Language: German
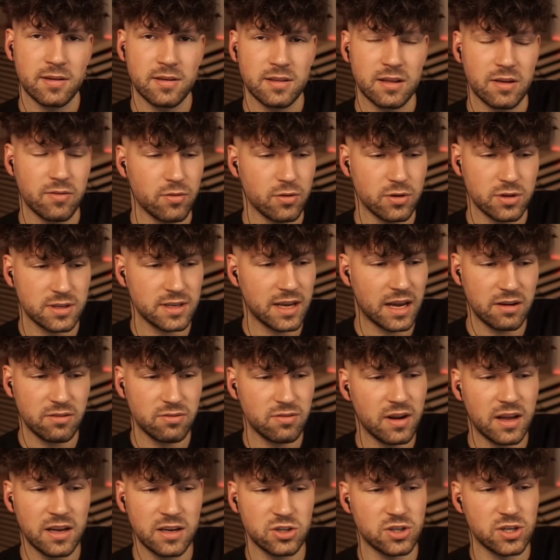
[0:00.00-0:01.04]
Dann würde ich kein
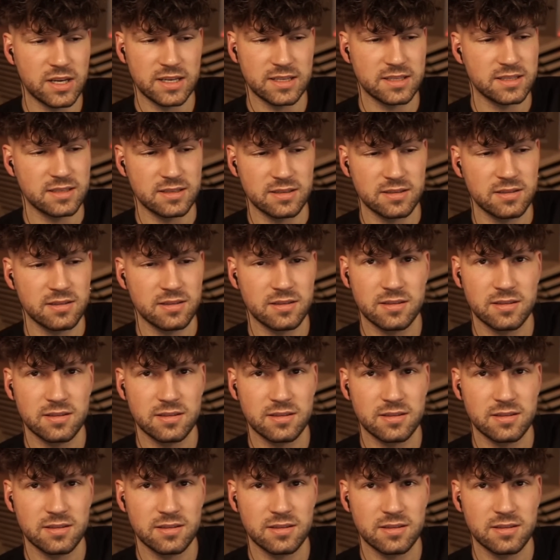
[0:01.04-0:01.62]
Fleisch essen.